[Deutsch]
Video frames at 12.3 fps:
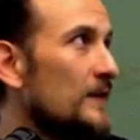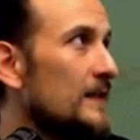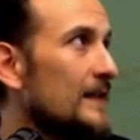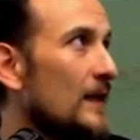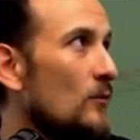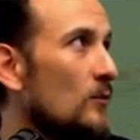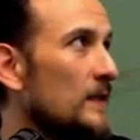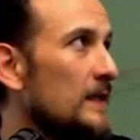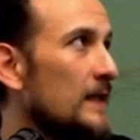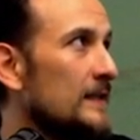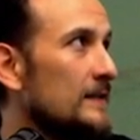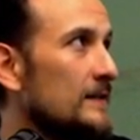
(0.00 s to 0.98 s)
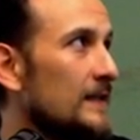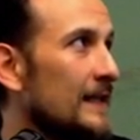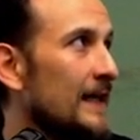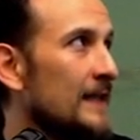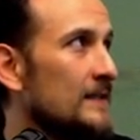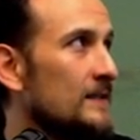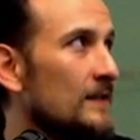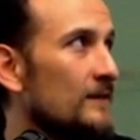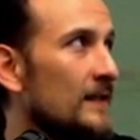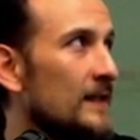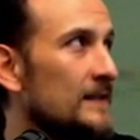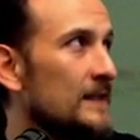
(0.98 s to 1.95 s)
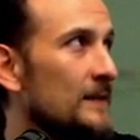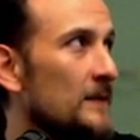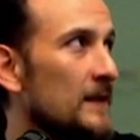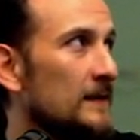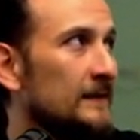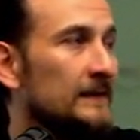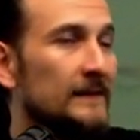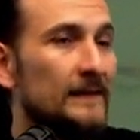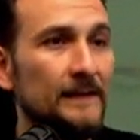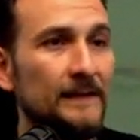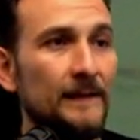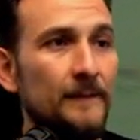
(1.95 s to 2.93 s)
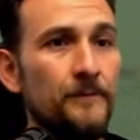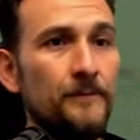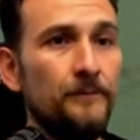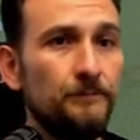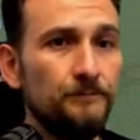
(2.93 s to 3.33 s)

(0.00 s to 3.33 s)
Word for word: genau hier an diese Kante quasi immer. Ähm,